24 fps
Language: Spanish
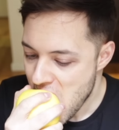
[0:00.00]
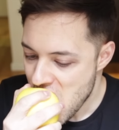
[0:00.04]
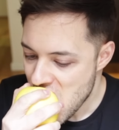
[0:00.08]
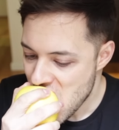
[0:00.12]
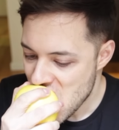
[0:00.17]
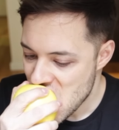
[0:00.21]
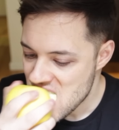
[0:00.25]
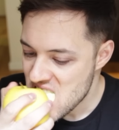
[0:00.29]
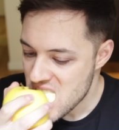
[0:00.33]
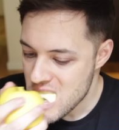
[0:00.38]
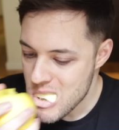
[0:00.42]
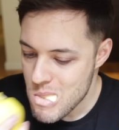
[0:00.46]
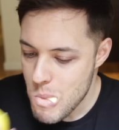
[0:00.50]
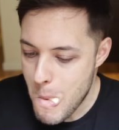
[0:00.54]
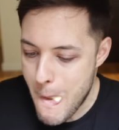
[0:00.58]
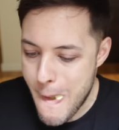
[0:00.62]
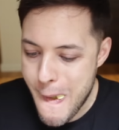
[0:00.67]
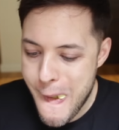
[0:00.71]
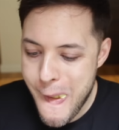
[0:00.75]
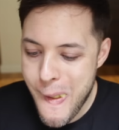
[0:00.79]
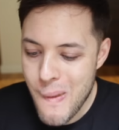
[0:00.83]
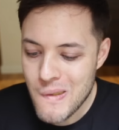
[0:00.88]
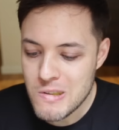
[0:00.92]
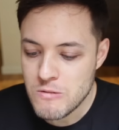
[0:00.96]
Laura
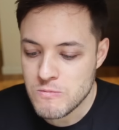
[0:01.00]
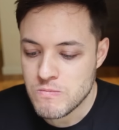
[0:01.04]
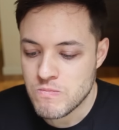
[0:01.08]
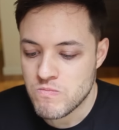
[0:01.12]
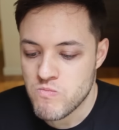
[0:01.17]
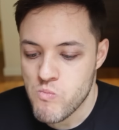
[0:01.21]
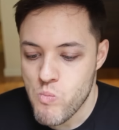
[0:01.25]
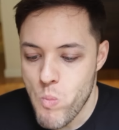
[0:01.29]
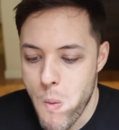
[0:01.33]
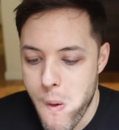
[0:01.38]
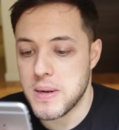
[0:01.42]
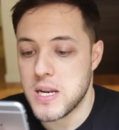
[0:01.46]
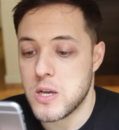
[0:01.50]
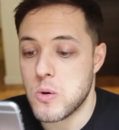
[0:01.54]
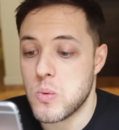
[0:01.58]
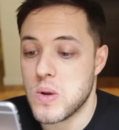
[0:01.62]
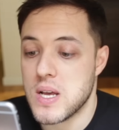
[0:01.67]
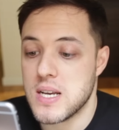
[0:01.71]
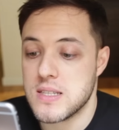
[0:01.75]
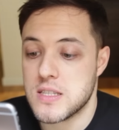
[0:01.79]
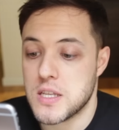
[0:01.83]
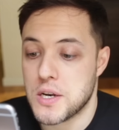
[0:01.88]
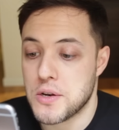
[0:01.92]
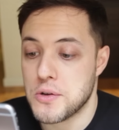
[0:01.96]
pregunta, ¿alguna
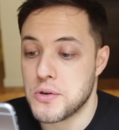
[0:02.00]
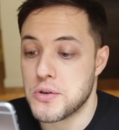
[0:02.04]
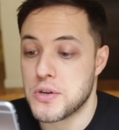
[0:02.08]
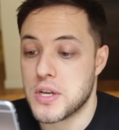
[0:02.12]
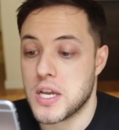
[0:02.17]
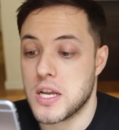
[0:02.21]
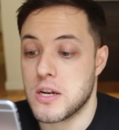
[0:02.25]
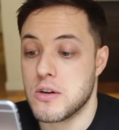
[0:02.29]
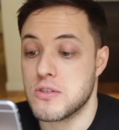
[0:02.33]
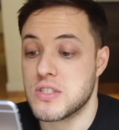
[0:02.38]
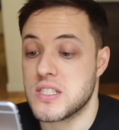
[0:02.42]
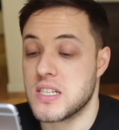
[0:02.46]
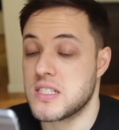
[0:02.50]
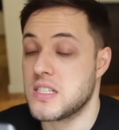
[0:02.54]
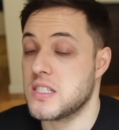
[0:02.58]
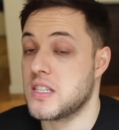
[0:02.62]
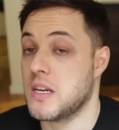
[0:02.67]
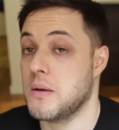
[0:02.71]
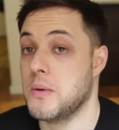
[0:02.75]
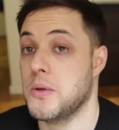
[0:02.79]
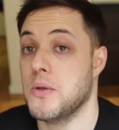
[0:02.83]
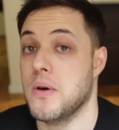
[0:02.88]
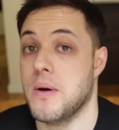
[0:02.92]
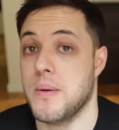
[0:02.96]
película de terror que no te has
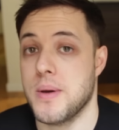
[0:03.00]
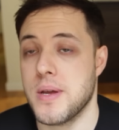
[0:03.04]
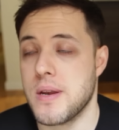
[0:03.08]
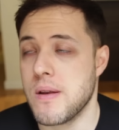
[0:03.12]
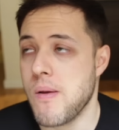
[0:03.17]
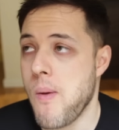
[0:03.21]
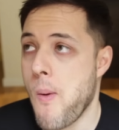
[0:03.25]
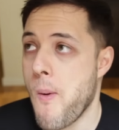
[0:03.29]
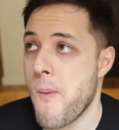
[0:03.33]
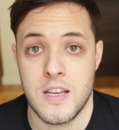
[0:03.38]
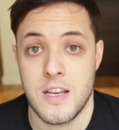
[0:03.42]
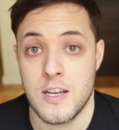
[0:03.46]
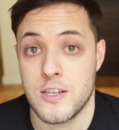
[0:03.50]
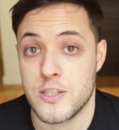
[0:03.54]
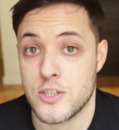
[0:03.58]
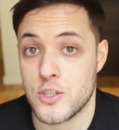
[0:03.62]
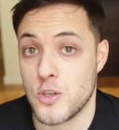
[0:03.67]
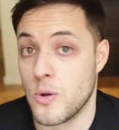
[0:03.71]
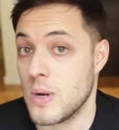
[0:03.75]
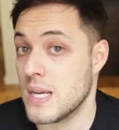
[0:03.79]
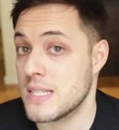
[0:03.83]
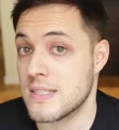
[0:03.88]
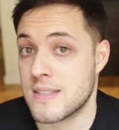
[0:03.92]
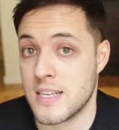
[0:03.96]
atrevido a ver?
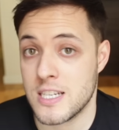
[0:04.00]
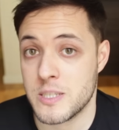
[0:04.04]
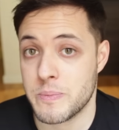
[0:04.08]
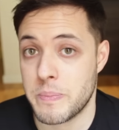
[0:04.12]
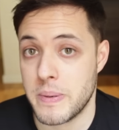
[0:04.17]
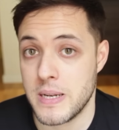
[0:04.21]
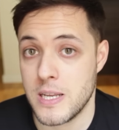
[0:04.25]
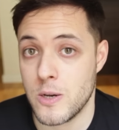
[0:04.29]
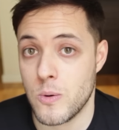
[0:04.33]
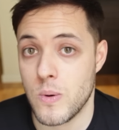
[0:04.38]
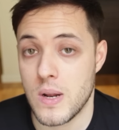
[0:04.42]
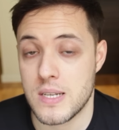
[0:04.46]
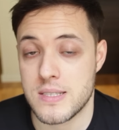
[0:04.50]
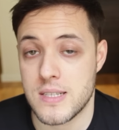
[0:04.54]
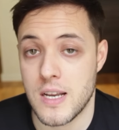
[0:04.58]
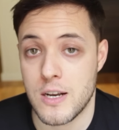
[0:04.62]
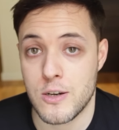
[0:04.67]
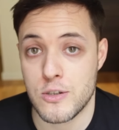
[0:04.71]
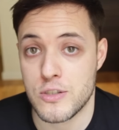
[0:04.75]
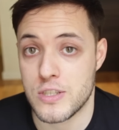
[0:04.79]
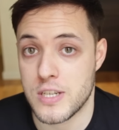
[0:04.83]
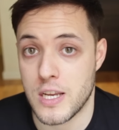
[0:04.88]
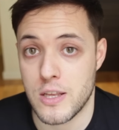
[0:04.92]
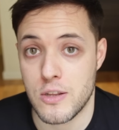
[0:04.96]
Solo hay tres películas que
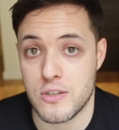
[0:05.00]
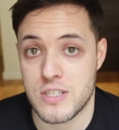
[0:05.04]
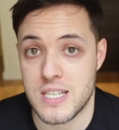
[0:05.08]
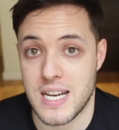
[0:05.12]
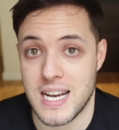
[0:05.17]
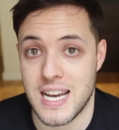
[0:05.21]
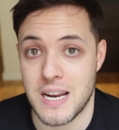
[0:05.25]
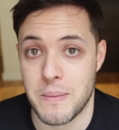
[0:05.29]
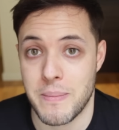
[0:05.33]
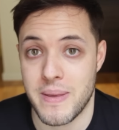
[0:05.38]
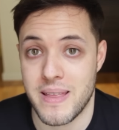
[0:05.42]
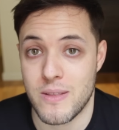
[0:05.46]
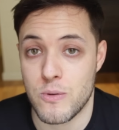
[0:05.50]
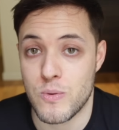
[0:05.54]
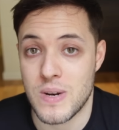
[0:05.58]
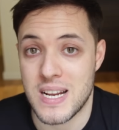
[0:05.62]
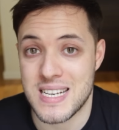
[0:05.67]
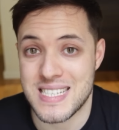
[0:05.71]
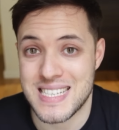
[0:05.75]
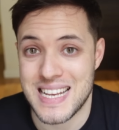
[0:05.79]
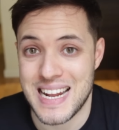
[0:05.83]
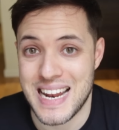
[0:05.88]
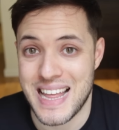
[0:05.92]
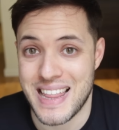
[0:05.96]
han conseguido sacarme de
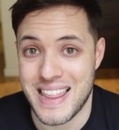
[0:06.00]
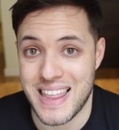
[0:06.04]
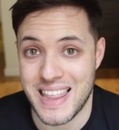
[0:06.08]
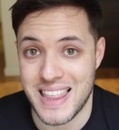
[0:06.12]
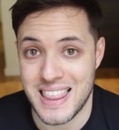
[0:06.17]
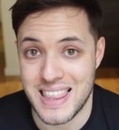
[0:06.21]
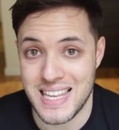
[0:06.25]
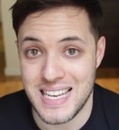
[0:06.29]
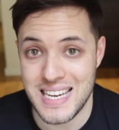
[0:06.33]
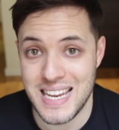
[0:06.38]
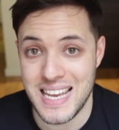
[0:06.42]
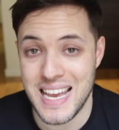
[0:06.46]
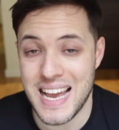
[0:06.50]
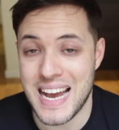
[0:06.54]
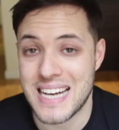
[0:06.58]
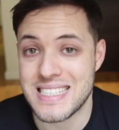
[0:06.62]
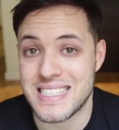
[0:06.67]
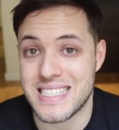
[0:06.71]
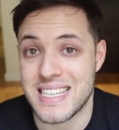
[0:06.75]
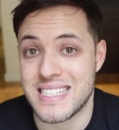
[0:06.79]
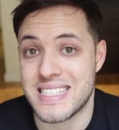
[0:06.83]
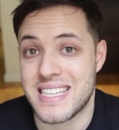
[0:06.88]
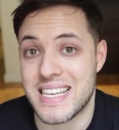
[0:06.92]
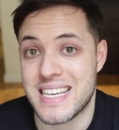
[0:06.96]
una sala de cine
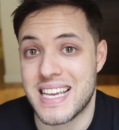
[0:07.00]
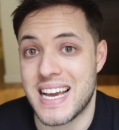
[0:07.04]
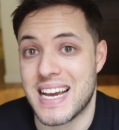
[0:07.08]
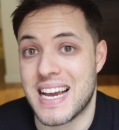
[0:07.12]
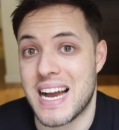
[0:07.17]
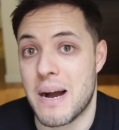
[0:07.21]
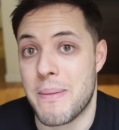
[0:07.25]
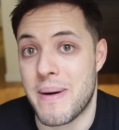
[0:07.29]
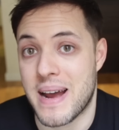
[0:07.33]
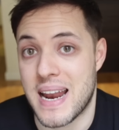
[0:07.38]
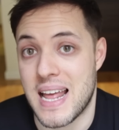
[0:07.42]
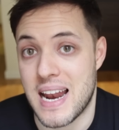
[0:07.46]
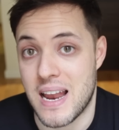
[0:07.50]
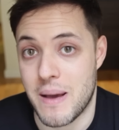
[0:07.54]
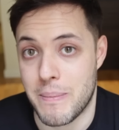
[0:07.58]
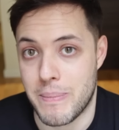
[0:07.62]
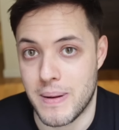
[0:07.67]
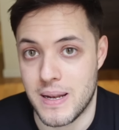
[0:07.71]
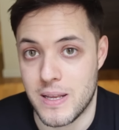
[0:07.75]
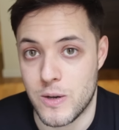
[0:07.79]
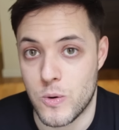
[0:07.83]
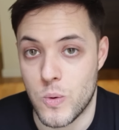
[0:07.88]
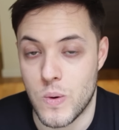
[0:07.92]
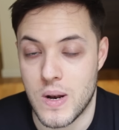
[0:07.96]
antes de que acabara la
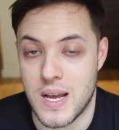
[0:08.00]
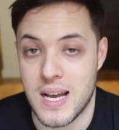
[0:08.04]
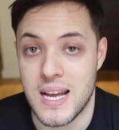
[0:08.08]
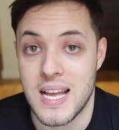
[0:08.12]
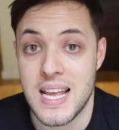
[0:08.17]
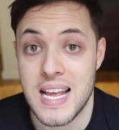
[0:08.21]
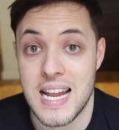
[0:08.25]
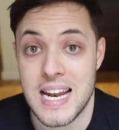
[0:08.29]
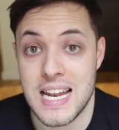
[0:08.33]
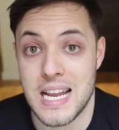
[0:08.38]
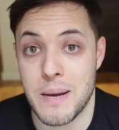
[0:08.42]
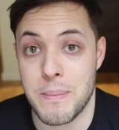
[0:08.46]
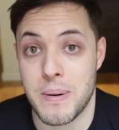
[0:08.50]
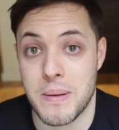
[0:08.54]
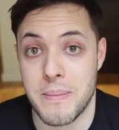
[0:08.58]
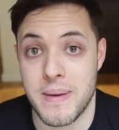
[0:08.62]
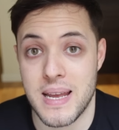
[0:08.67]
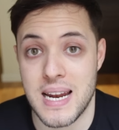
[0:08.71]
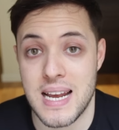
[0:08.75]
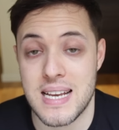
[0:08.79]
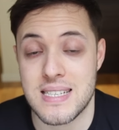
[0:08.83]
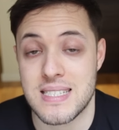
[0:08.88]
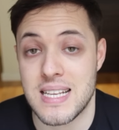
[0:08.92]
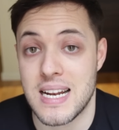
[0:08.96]
película. La
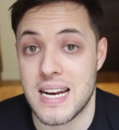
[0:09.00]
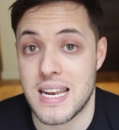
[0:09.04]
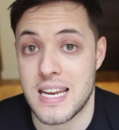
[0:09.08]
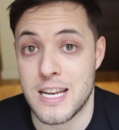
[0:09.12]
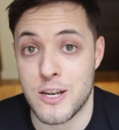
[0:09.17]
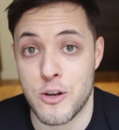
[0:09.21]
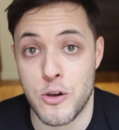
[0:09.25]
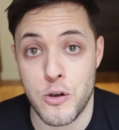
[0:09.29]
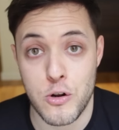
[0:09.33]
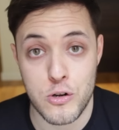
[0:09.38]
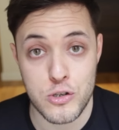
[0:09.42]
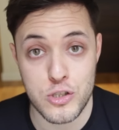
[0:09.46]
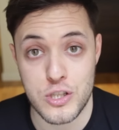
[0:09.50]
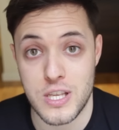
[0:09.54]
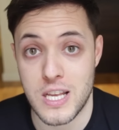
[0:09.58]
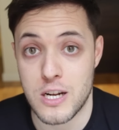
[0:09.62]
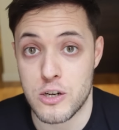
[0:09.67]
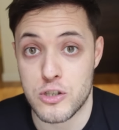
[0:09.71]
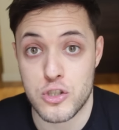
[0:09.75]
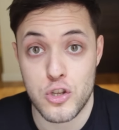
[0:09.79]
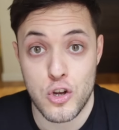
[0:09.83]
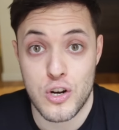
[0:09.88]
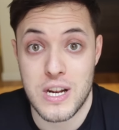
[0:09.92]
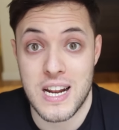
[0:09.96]
primera es El Reino de los
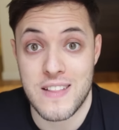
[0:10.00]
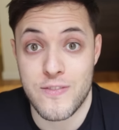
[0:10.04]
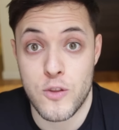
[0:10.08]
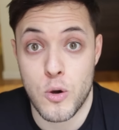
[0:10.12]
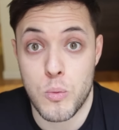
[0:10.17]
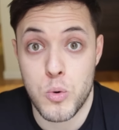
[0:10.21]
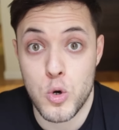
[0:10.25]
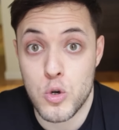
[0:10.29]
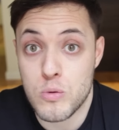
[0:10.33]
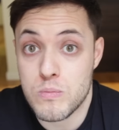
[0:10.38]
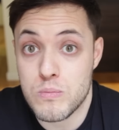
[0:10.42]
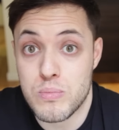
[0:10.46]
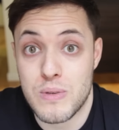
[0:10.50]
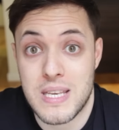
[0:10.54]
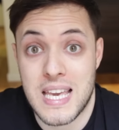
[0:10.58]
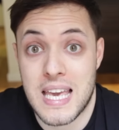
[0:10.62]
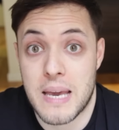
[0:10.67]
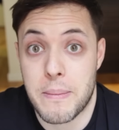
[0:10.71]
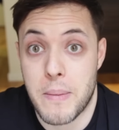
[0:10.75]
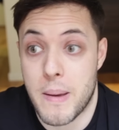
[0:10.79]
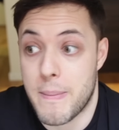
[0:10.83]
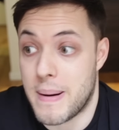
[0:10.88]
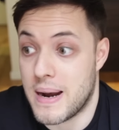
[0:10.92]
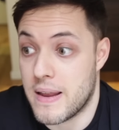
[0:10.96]
Cielos de Orlando Bloom,
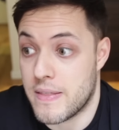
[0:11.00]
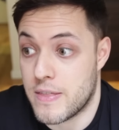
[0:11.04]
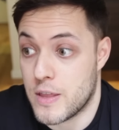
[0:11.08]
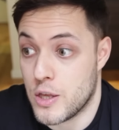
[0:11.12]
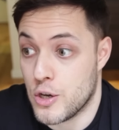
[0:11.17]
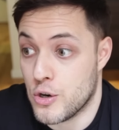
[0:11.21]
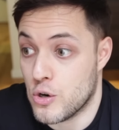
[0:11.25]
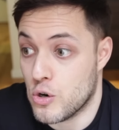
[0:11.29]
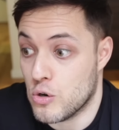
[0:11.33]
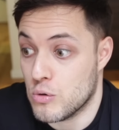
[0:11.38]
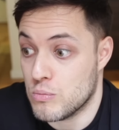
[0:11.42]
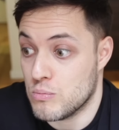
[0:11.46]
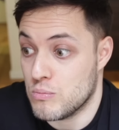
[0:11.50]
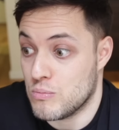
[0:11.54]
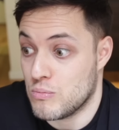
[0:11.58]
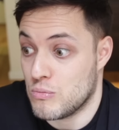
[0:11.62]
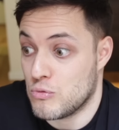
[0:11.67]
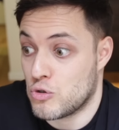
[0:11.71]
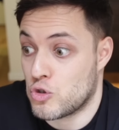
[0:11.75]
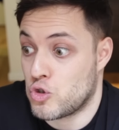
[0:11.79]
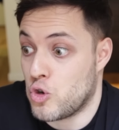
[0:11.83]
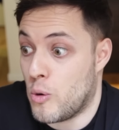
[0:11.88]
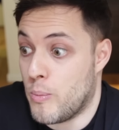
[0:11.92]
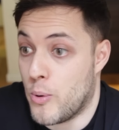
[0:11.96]
que me pareció
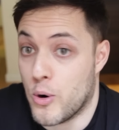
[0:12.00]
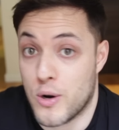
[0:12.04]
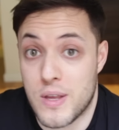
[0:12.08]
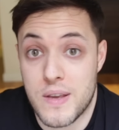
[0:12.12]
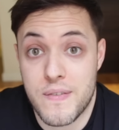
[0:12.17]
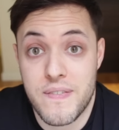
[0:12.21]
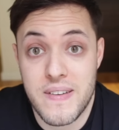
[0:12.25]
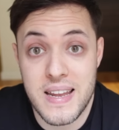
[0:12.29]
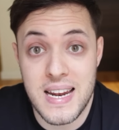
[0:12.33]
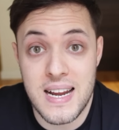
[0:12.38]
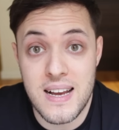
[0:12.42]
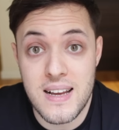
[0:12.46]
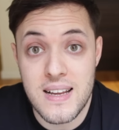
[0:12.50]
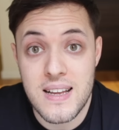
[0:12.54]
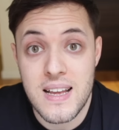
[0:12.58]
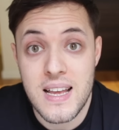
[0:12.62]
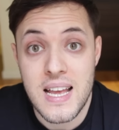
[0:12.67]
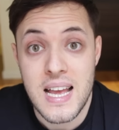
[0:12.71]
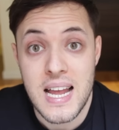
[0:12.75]
soporífera.